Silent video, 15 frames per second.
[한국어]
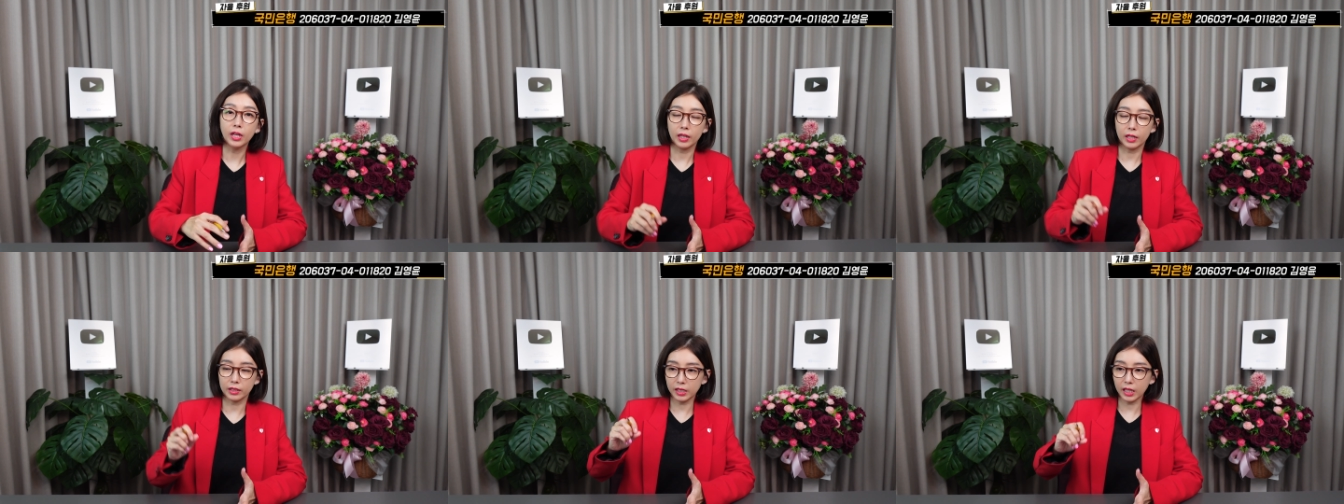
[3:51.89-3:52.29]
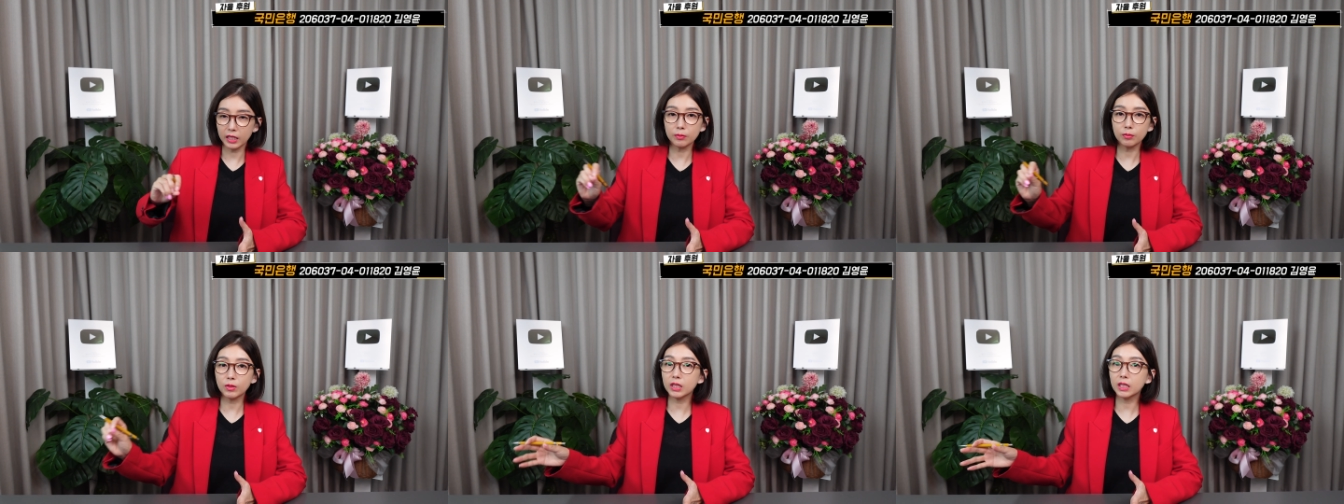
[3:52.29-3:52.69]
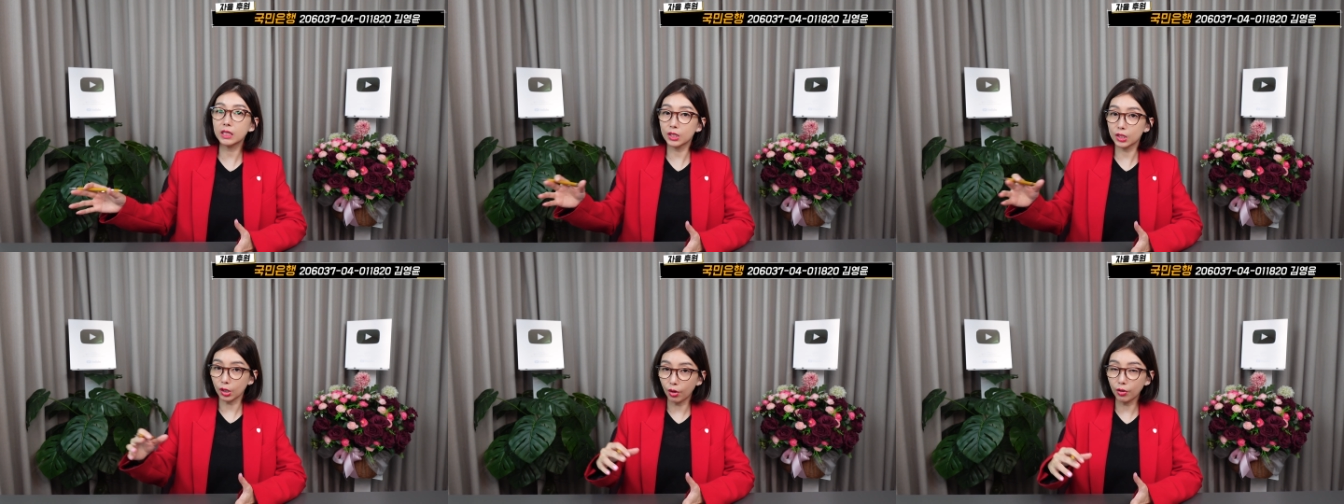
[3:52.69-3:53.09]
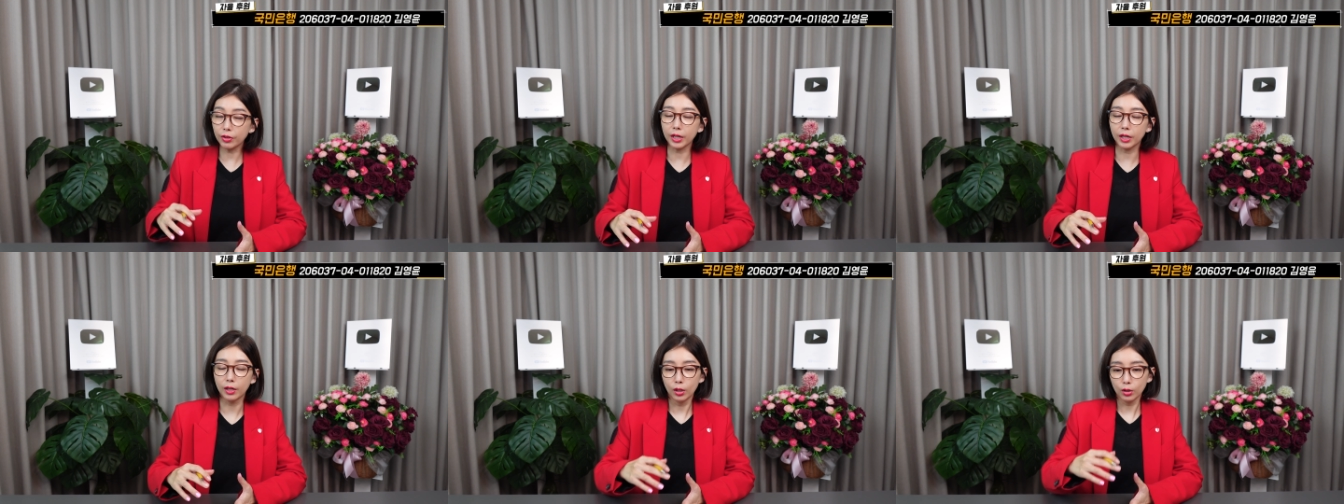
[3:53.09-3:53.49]
그러니까 세금 떼기
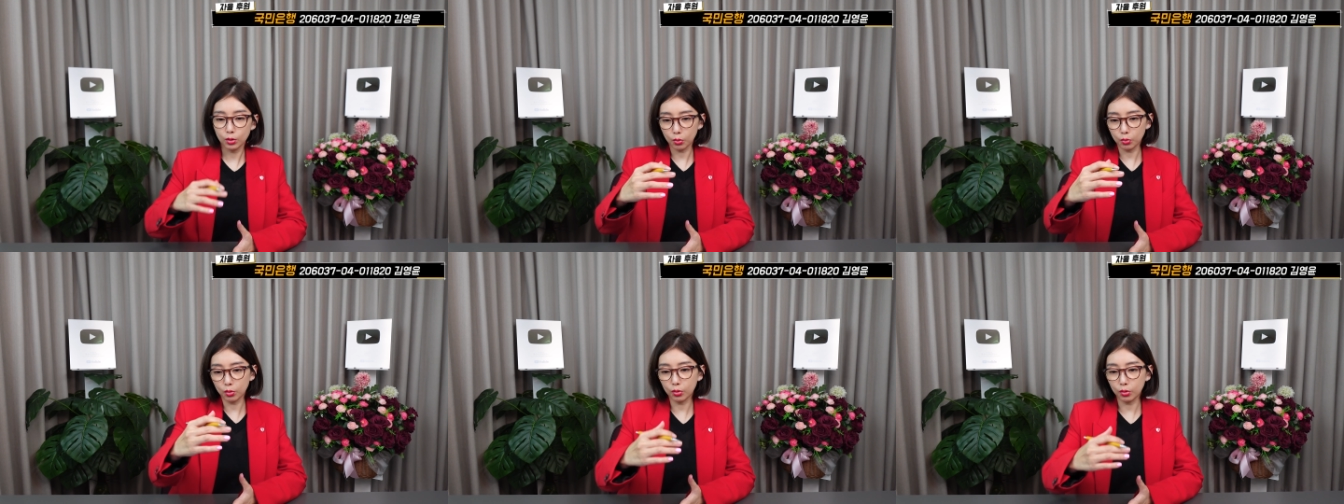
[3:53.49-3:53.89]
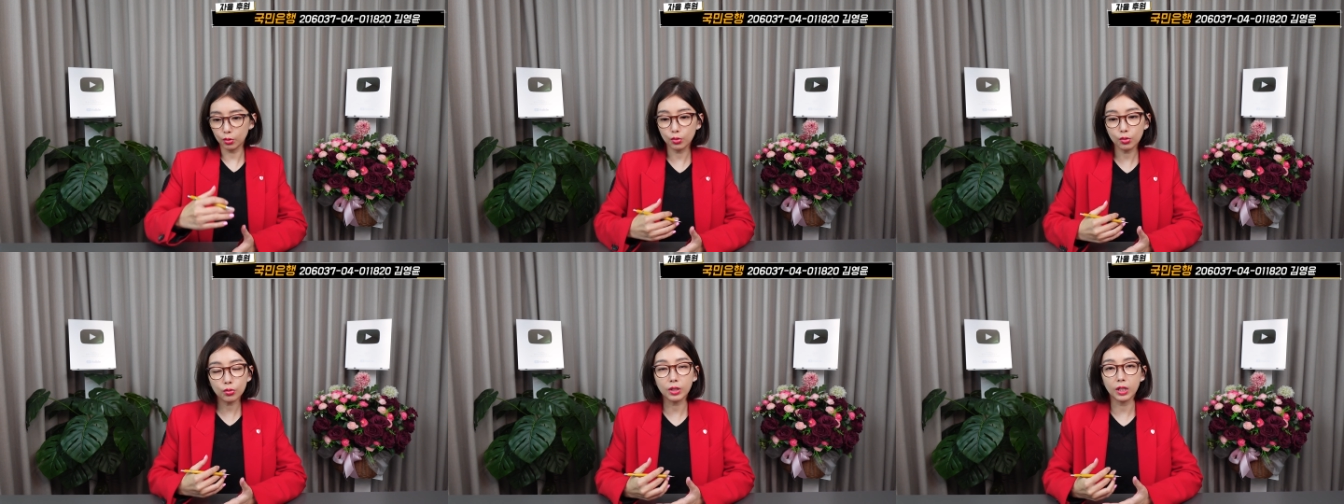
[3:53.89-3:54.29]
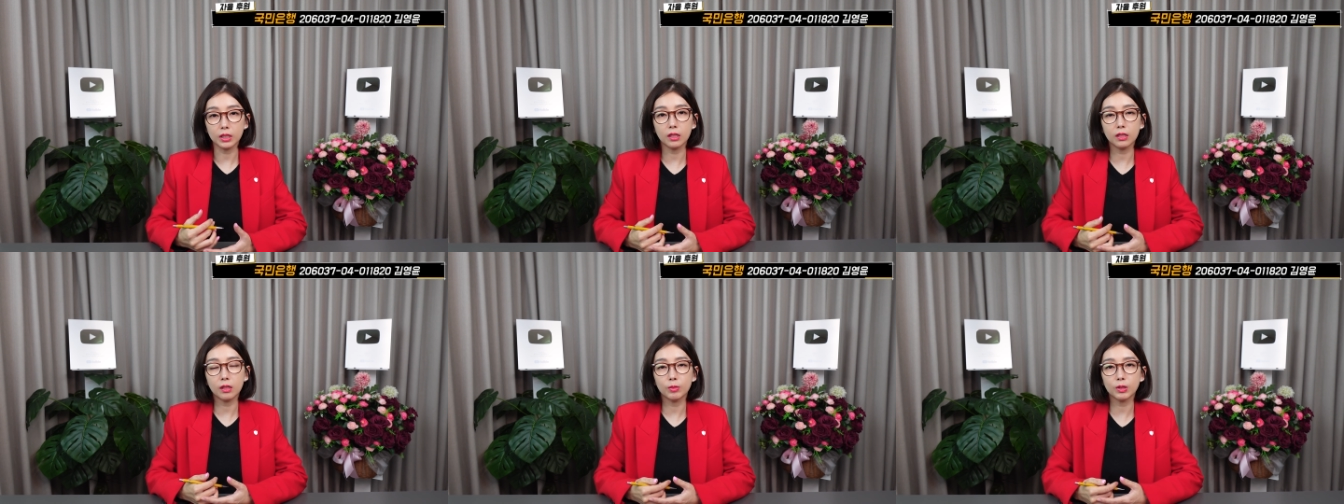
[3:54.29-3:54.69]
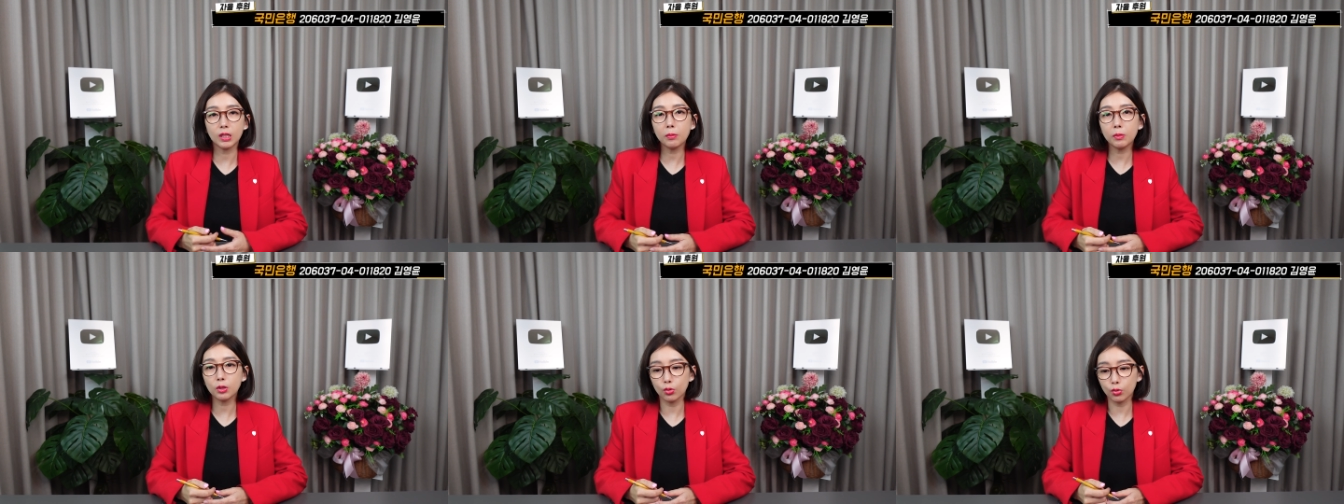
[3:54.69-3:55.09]
전에 소득으로 쭉 계산하면
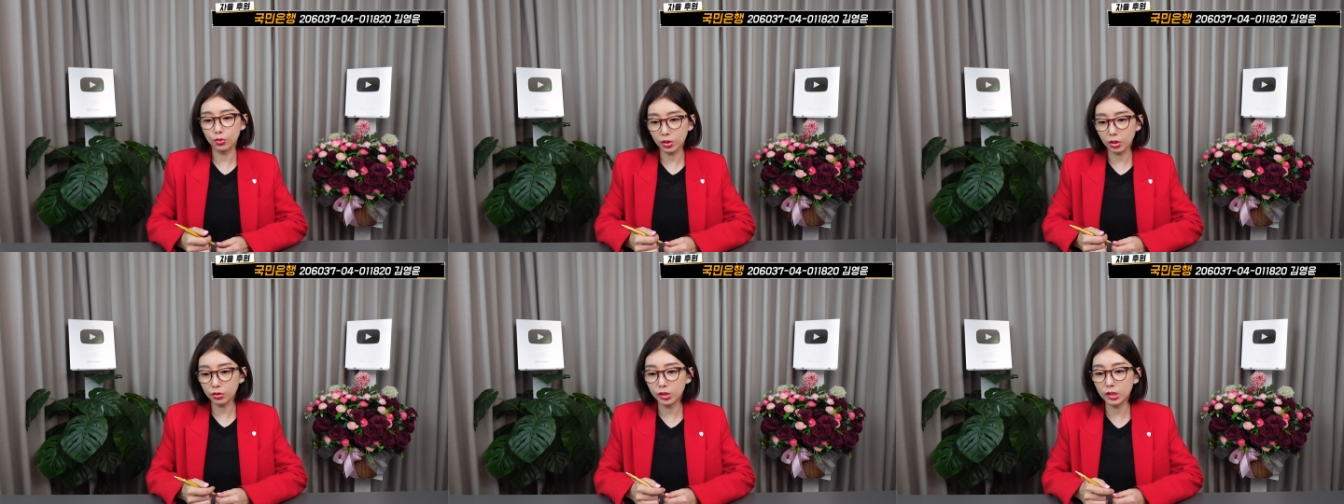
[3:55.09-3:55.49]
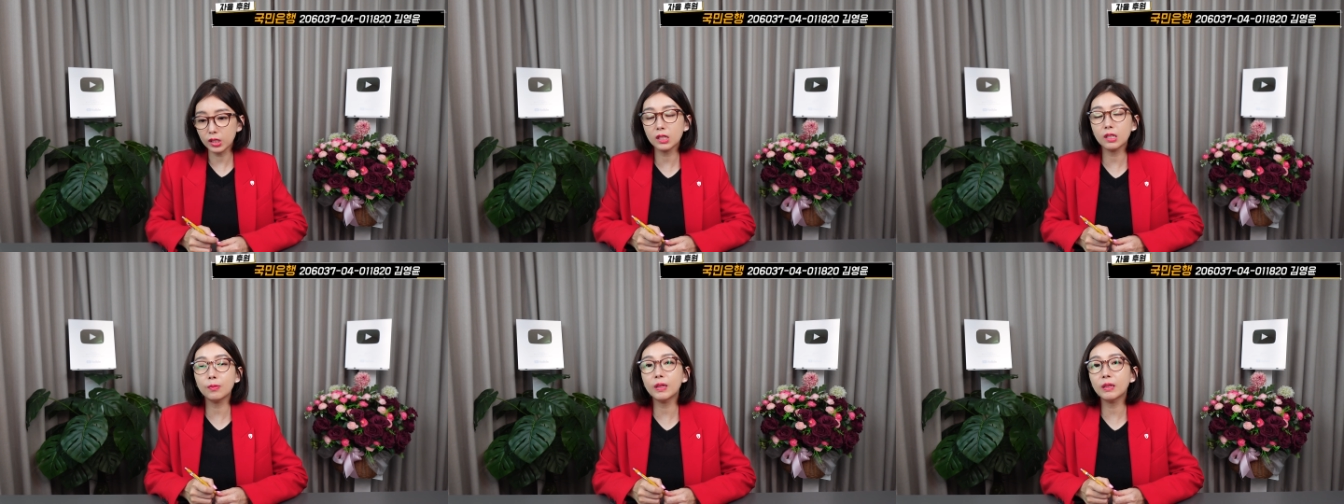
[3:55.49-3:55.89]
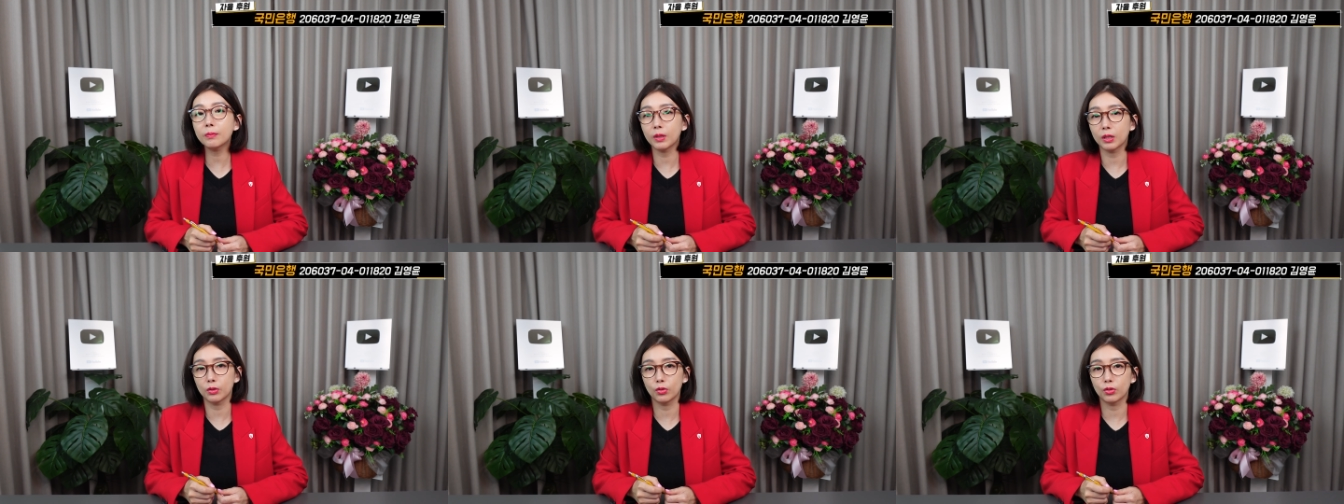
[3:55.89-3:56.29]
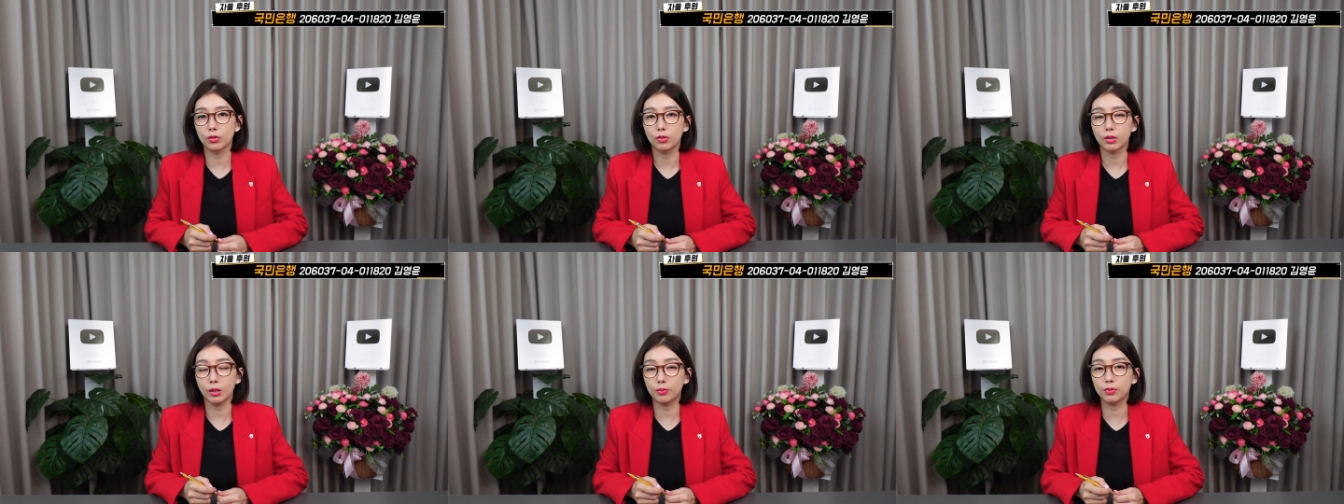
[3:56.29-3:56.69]
3억 6,700만
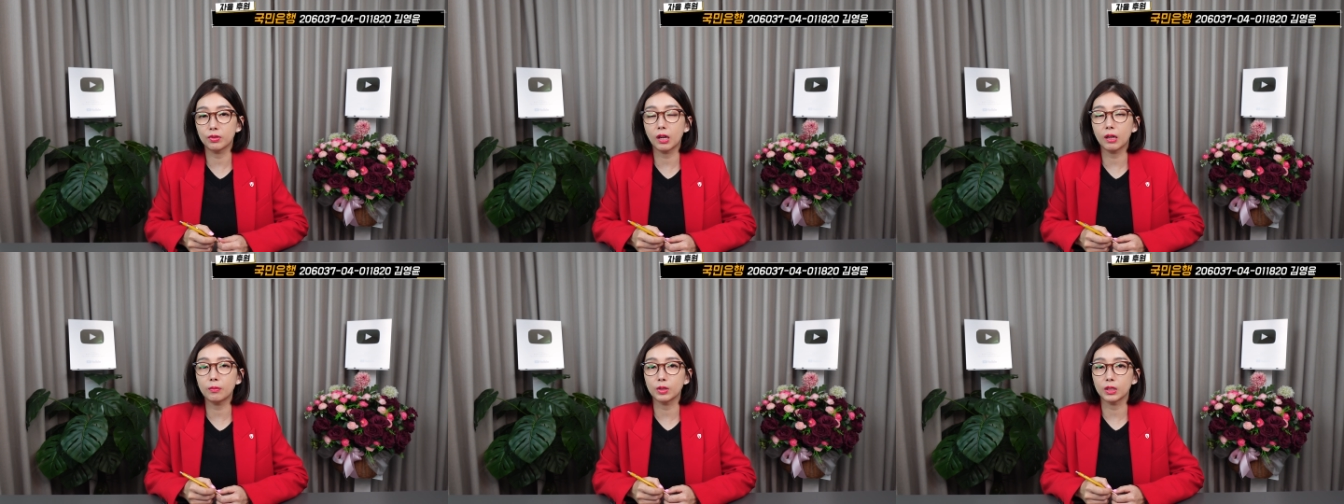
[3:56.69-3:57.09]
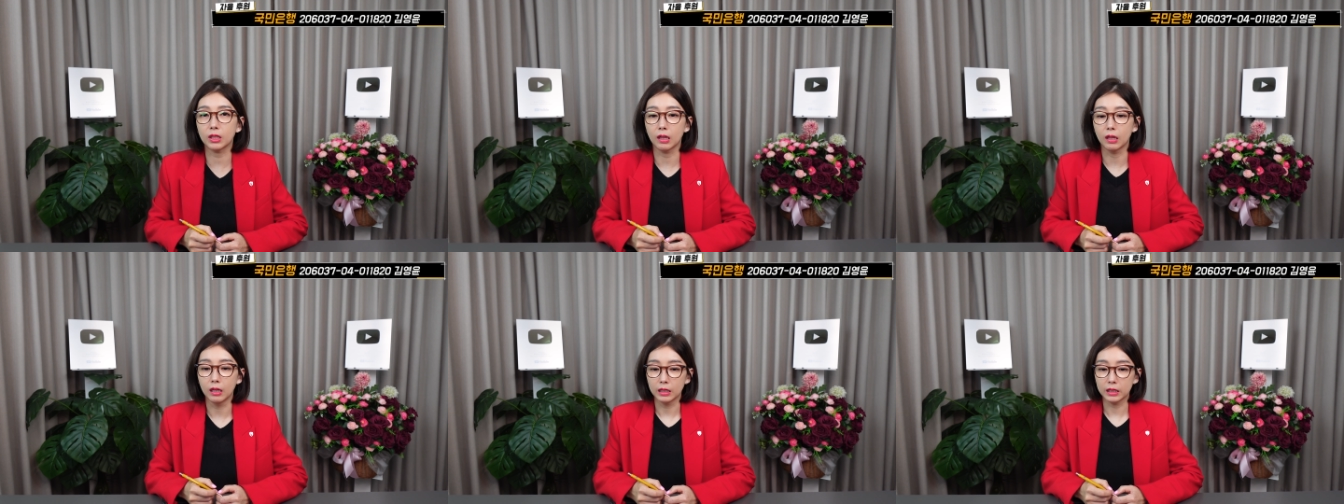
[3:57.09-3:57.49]
원에 불과합니다.